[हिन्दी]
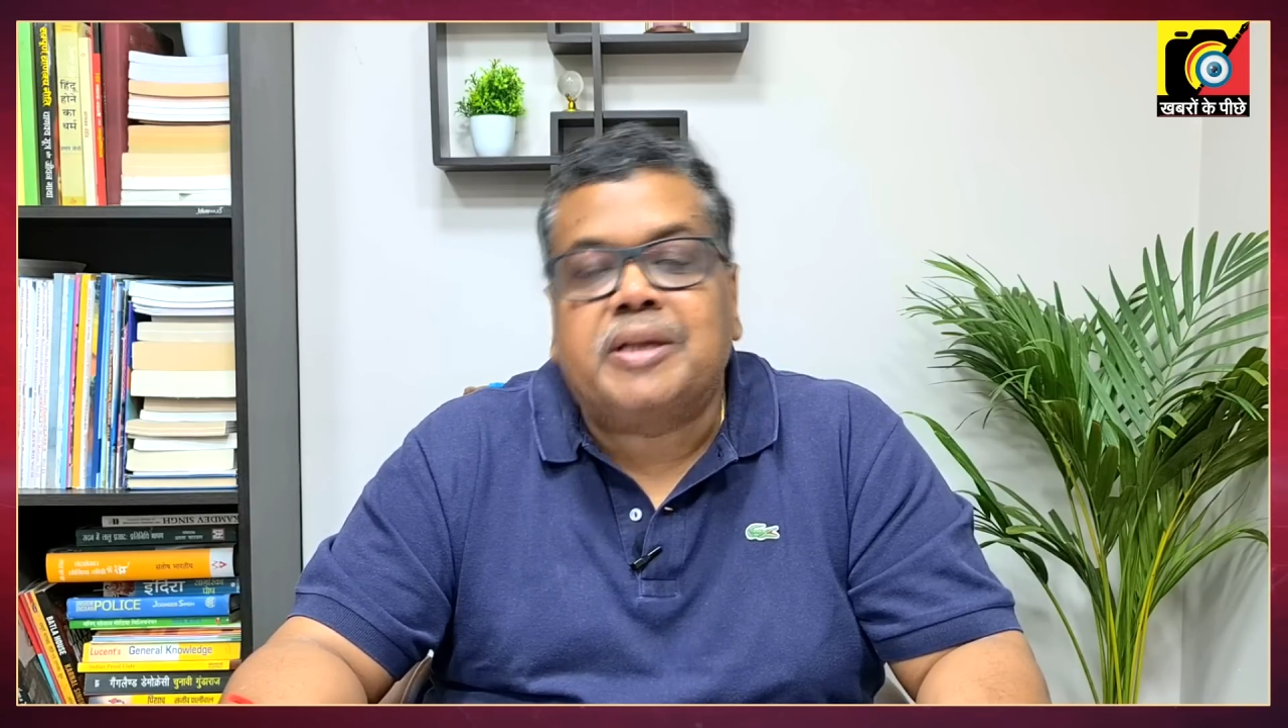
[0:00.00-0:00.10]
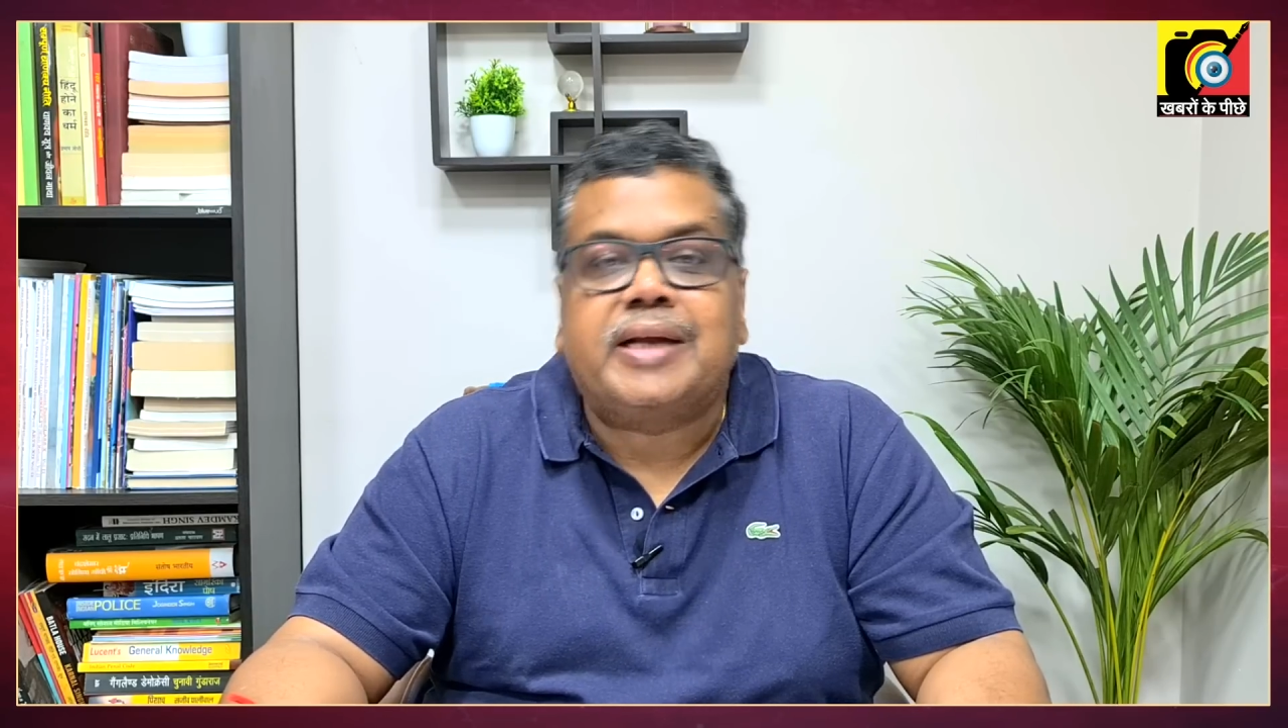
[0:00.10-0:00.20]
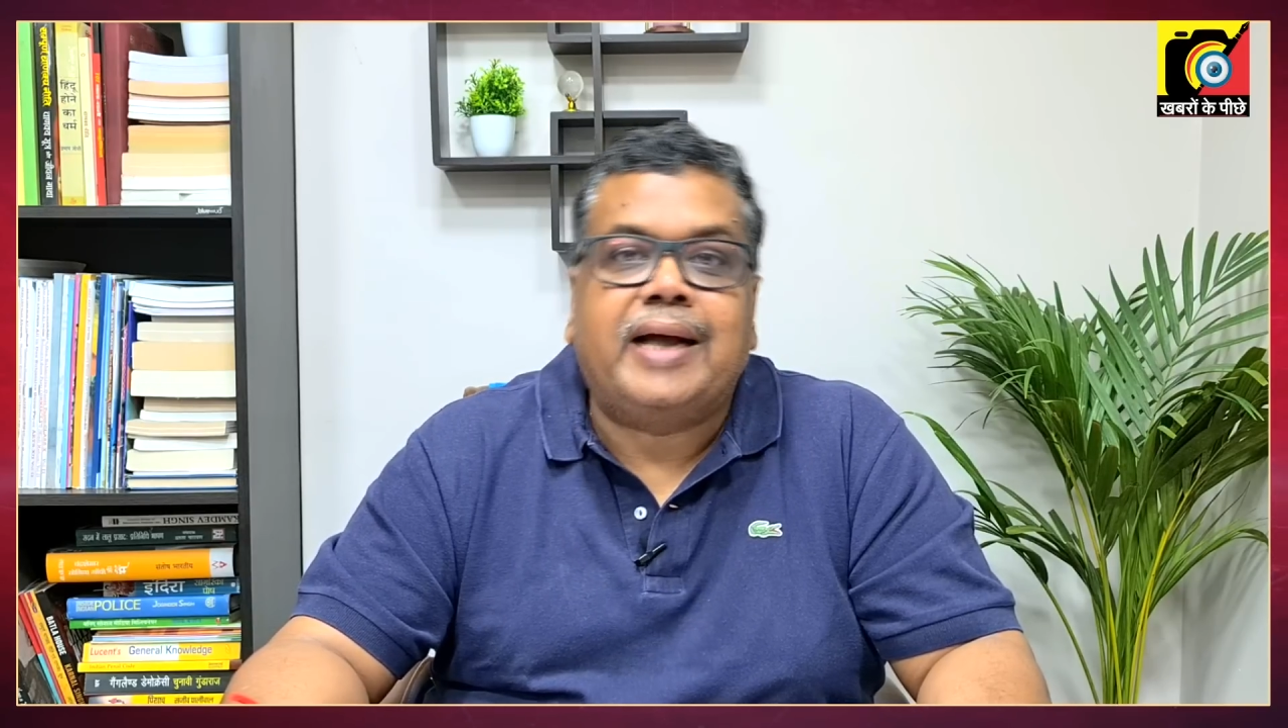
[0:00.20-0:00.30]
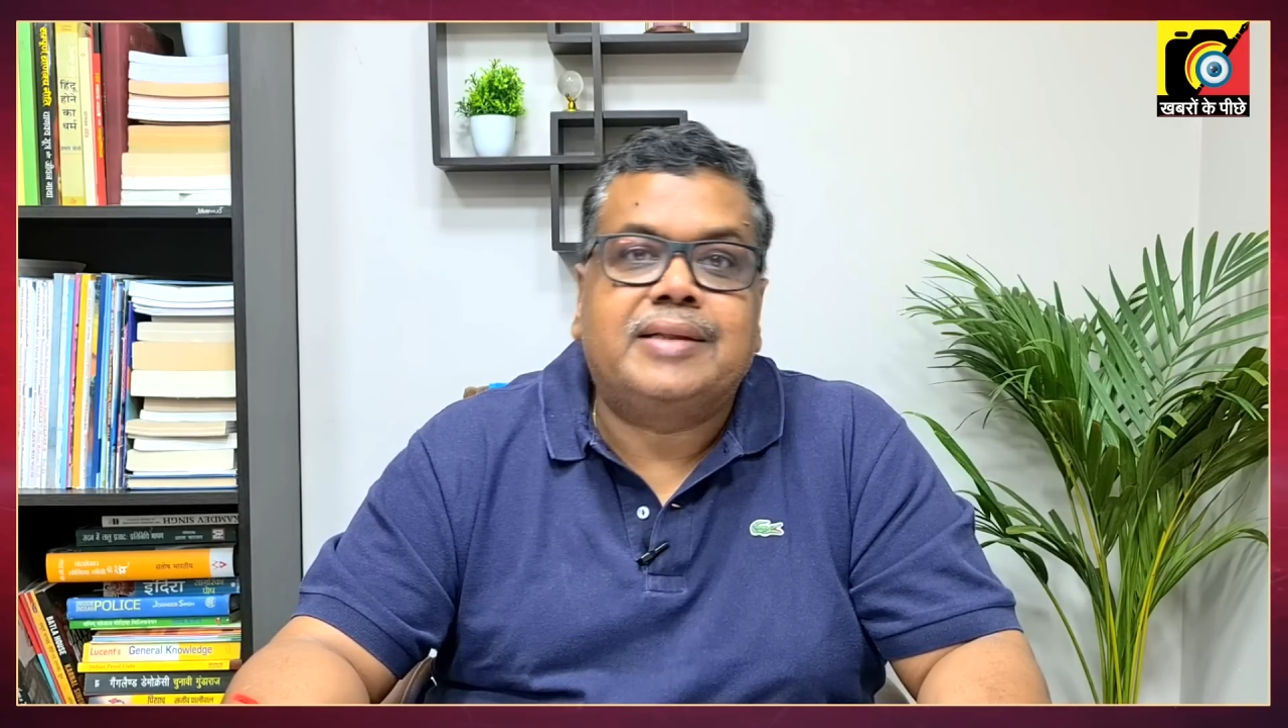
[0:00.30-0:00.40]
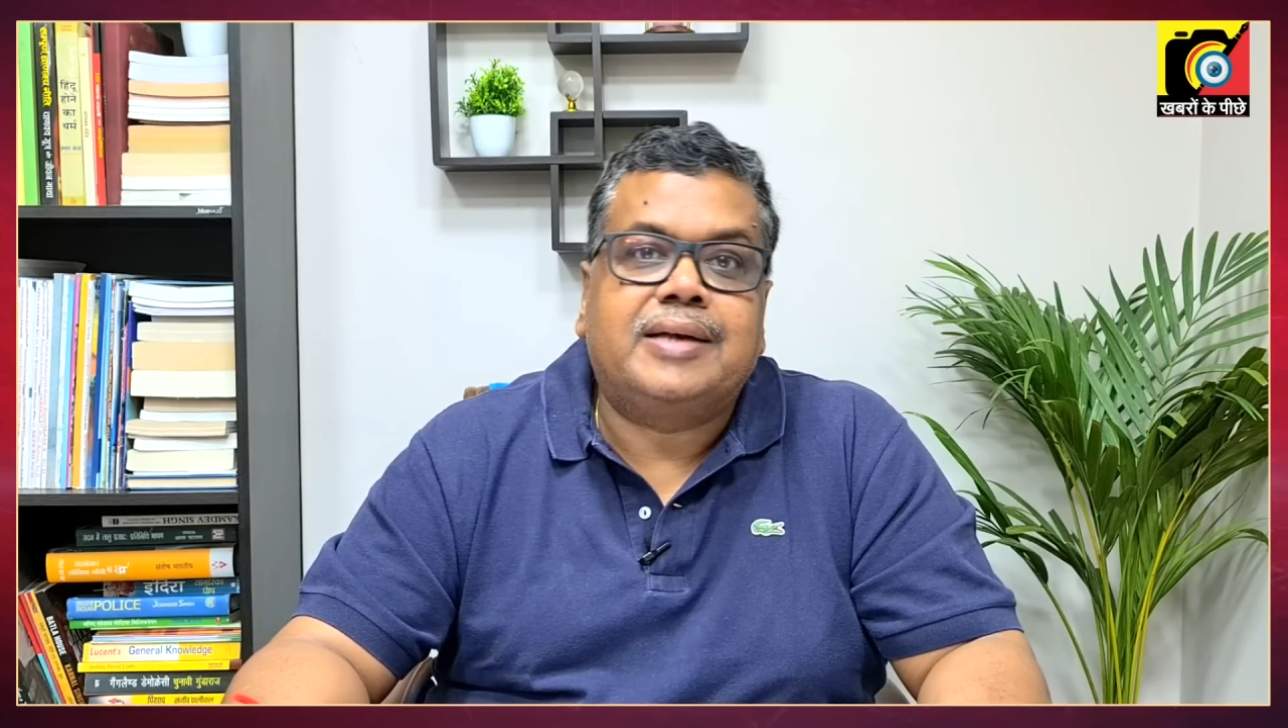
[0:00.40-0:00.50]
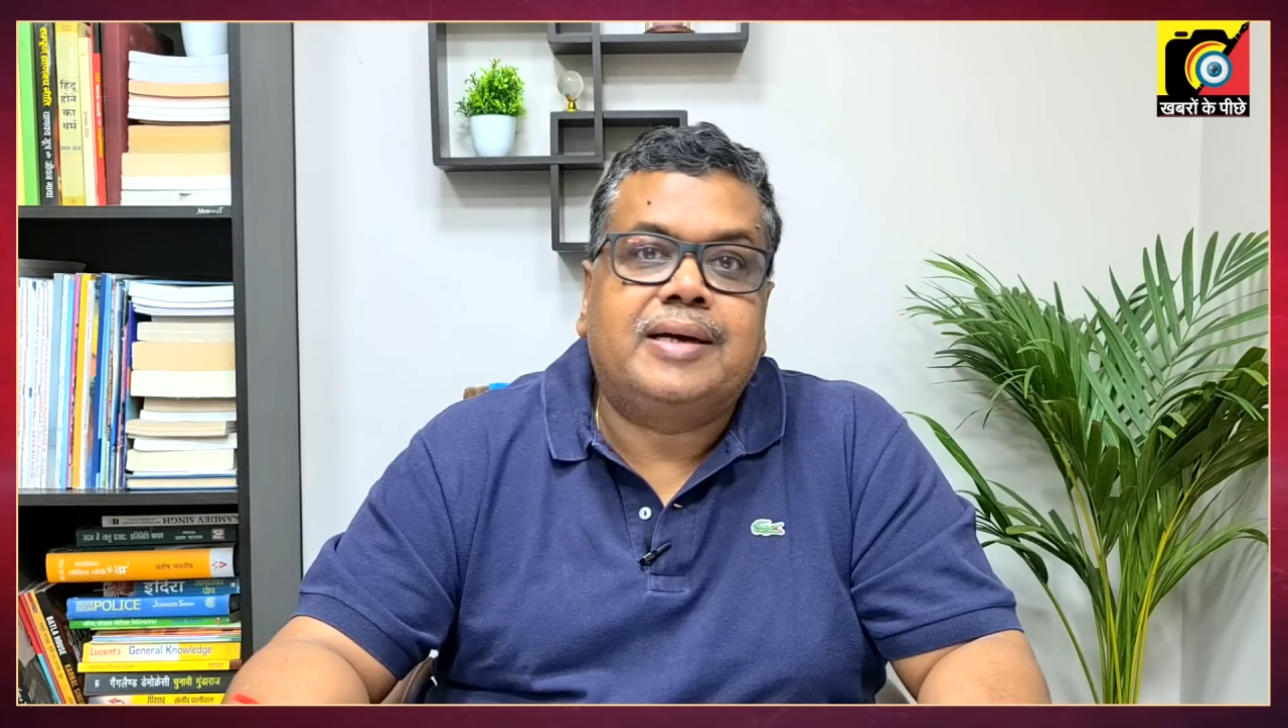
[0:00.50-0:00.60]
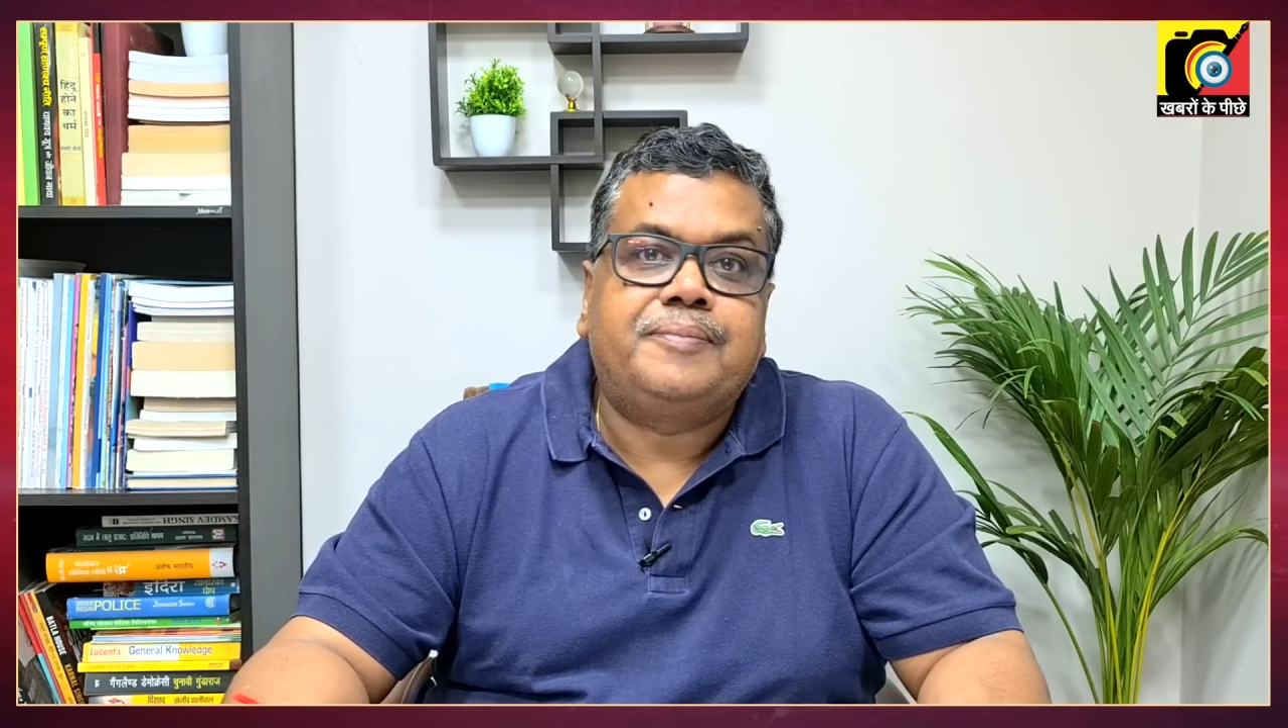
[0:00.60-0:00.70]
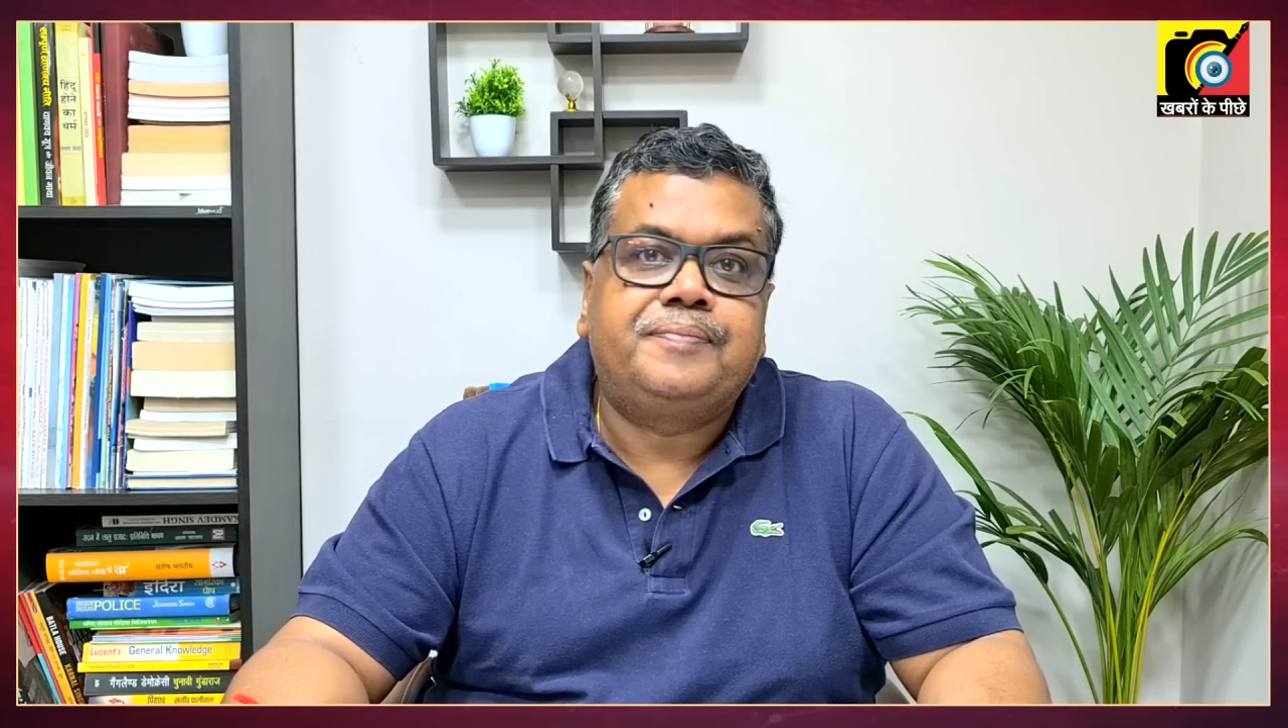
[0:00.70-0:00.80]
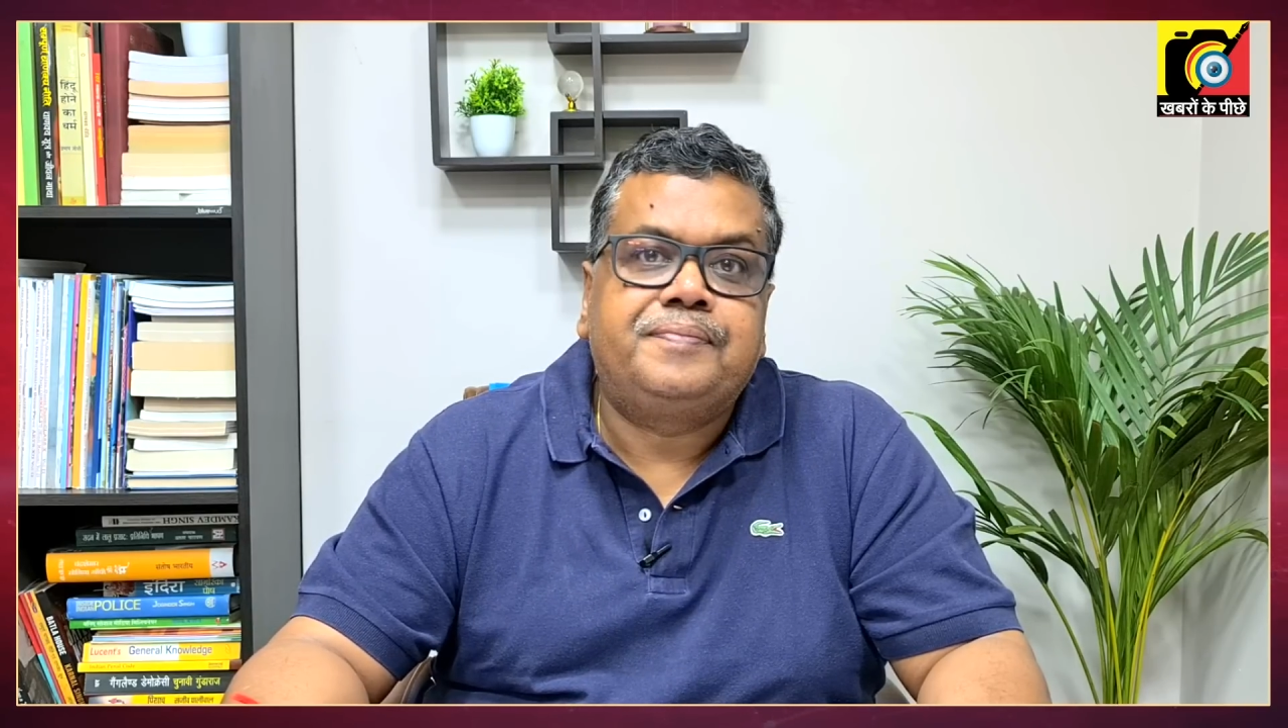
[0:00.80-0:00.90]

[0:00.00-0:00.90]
बताया था